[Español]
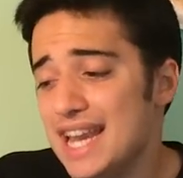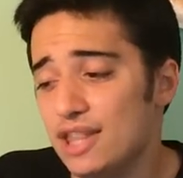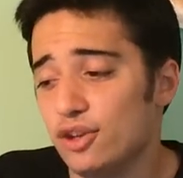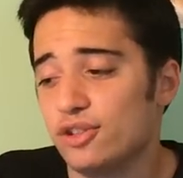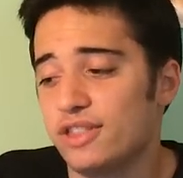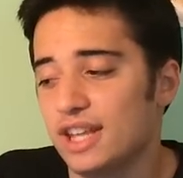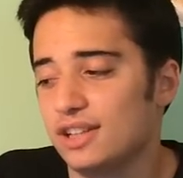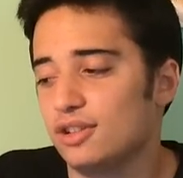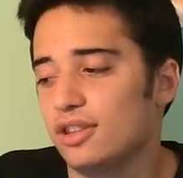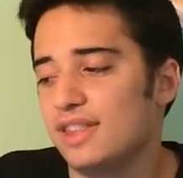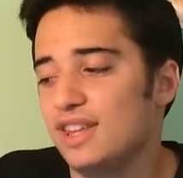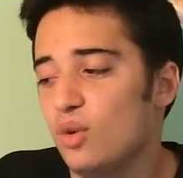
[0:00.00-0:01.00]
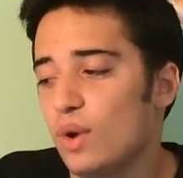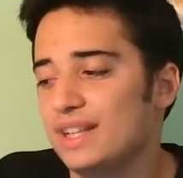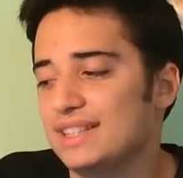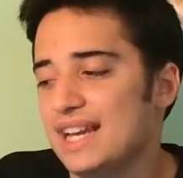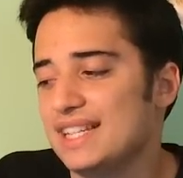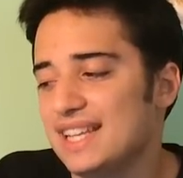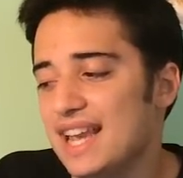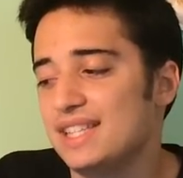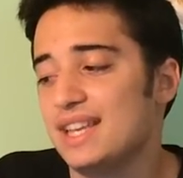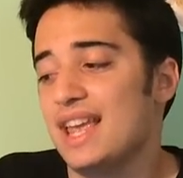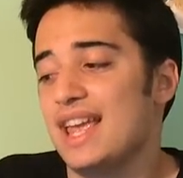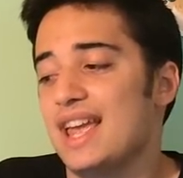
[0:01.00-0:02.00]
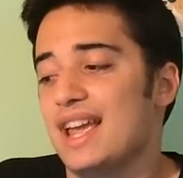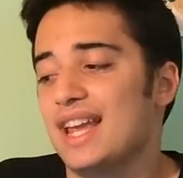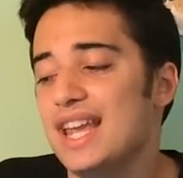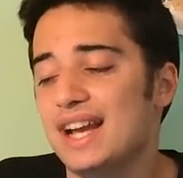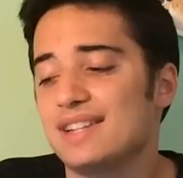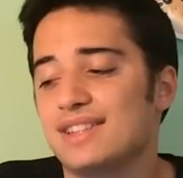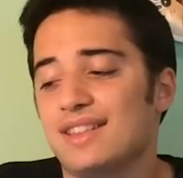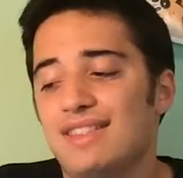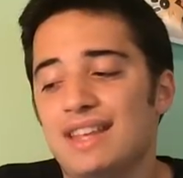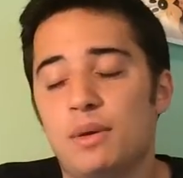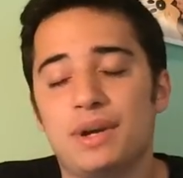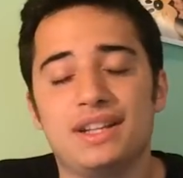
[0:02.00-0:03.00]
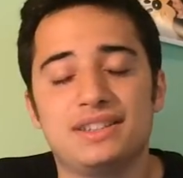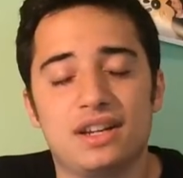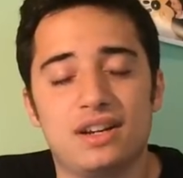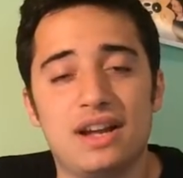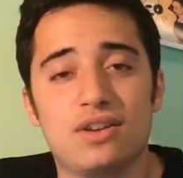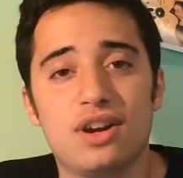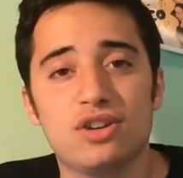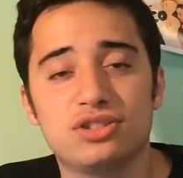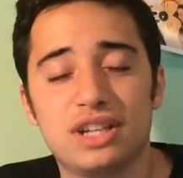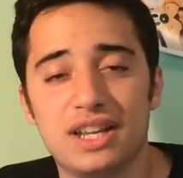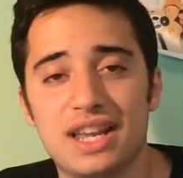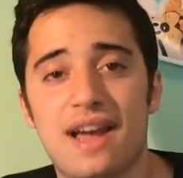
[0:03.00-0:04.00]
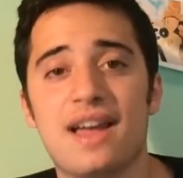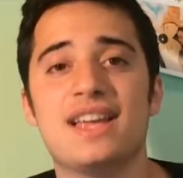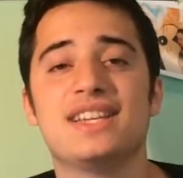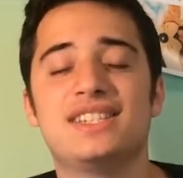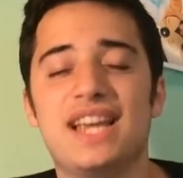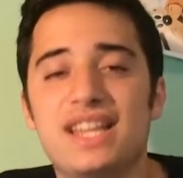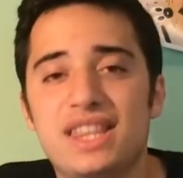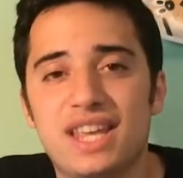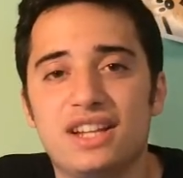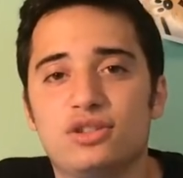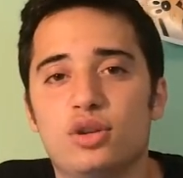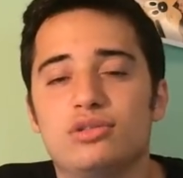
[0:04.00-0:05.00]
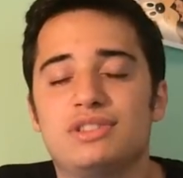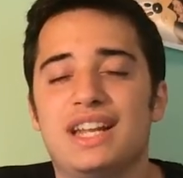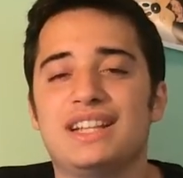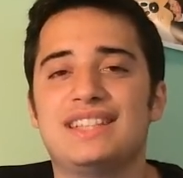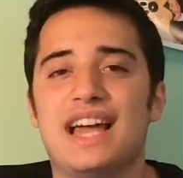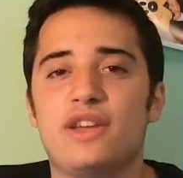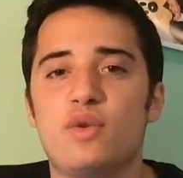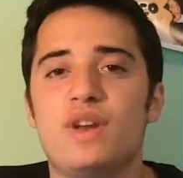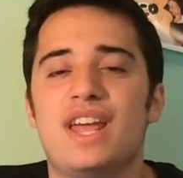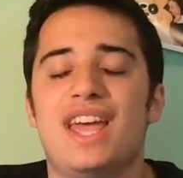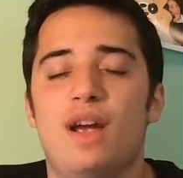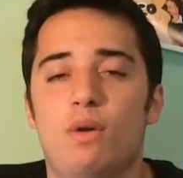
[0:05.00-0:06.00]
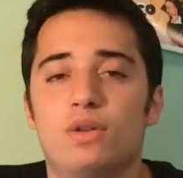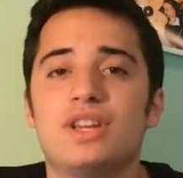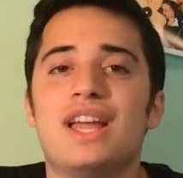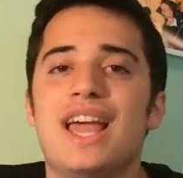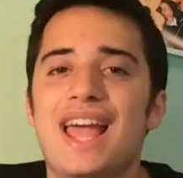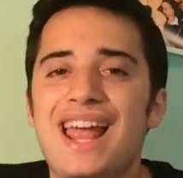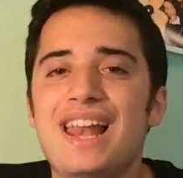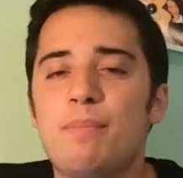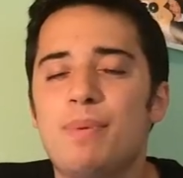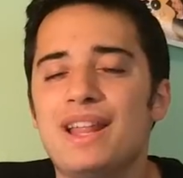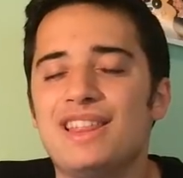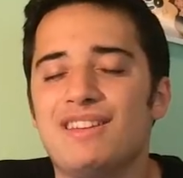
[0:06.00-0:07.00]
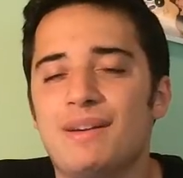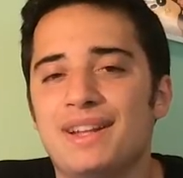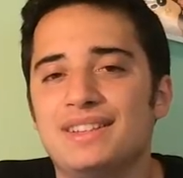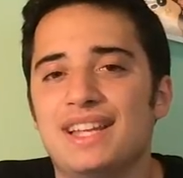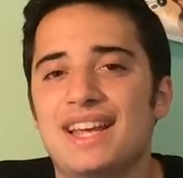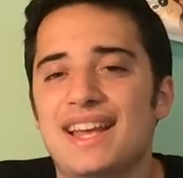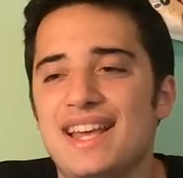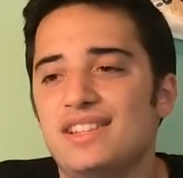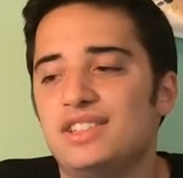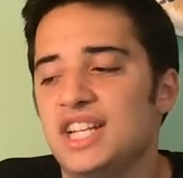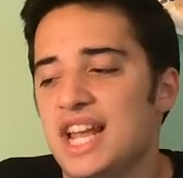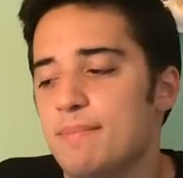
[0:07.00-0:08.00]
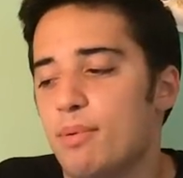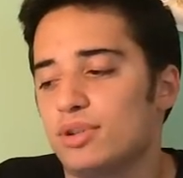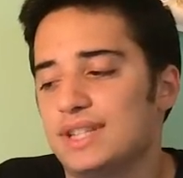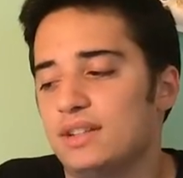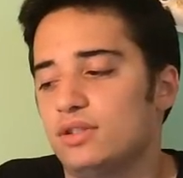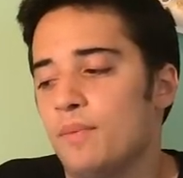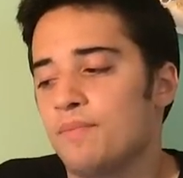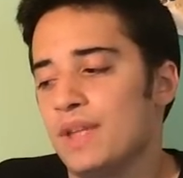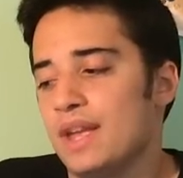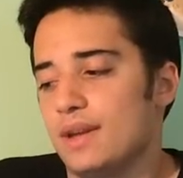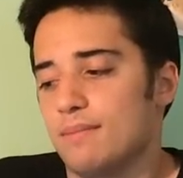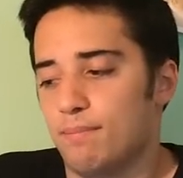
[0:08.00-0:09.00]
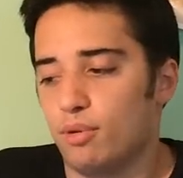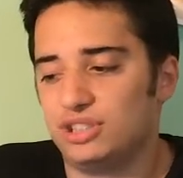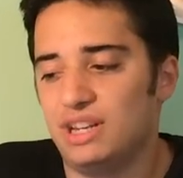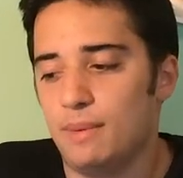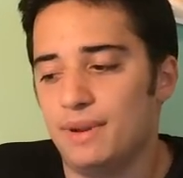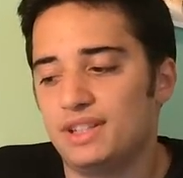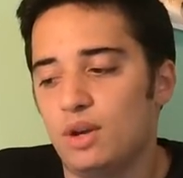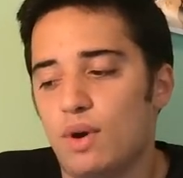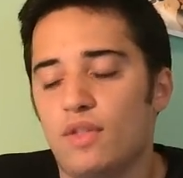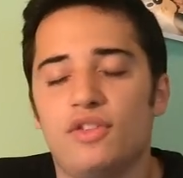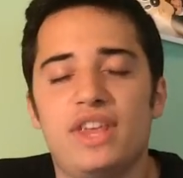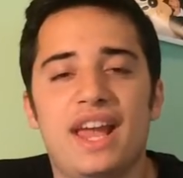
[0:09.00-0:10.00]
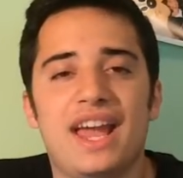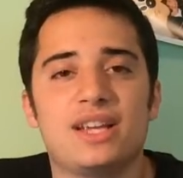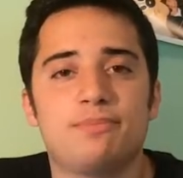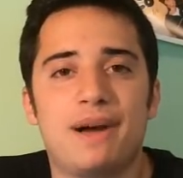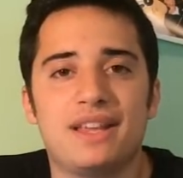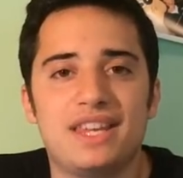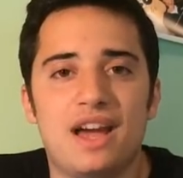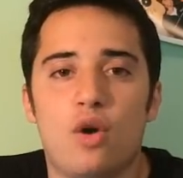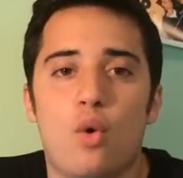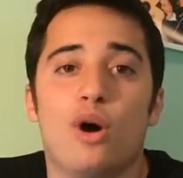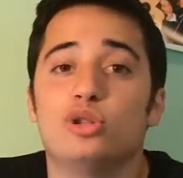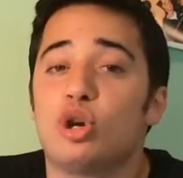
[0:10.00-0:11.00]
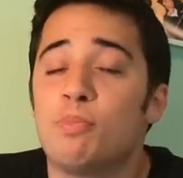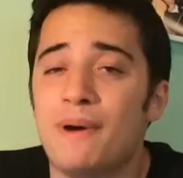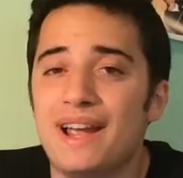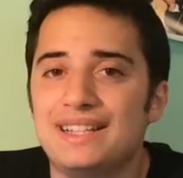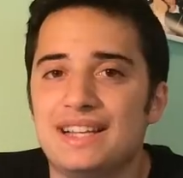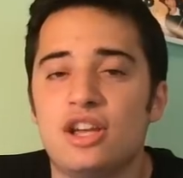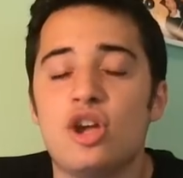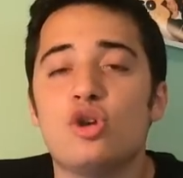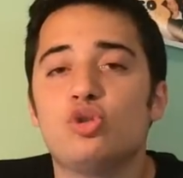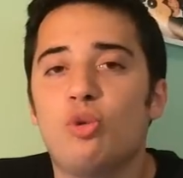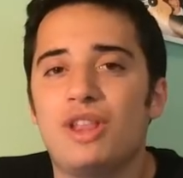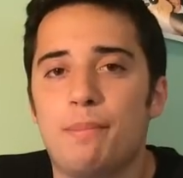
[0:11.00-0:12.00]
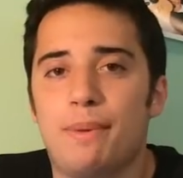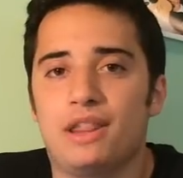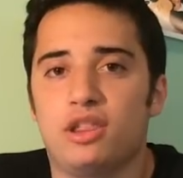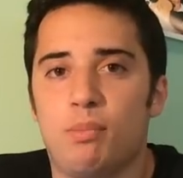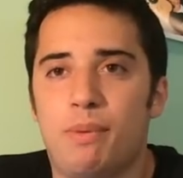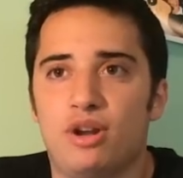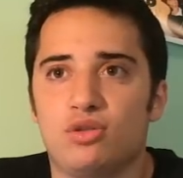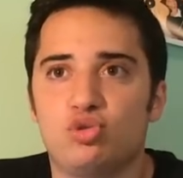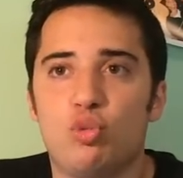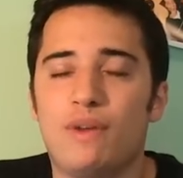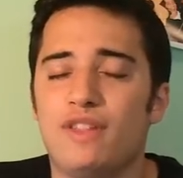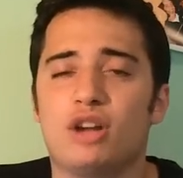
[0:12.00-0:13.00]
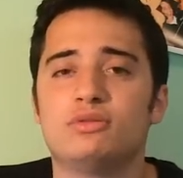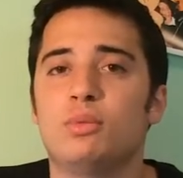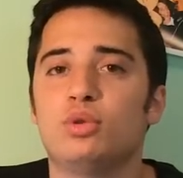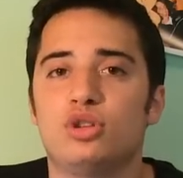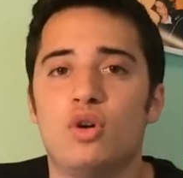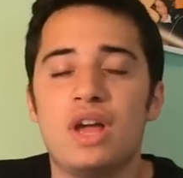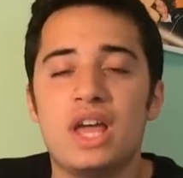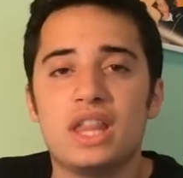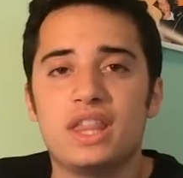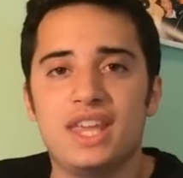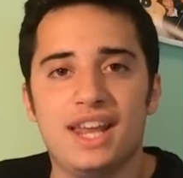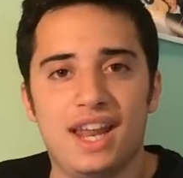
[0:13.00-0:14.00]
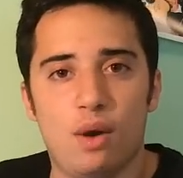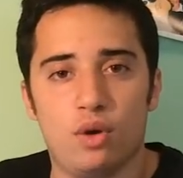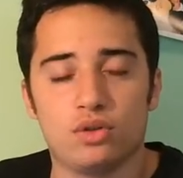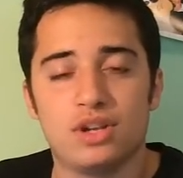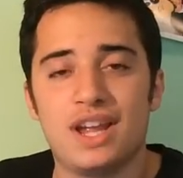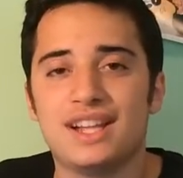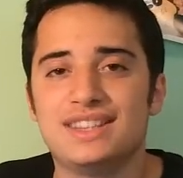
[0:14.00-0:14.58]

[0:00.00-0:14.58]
y 256 GB de memoria interna costaría 631 euros. El precio obviamente es China y por tanto posiblemente cuando llegue a España o a otros países suba de precio, pero sumando como mucho 100 euros.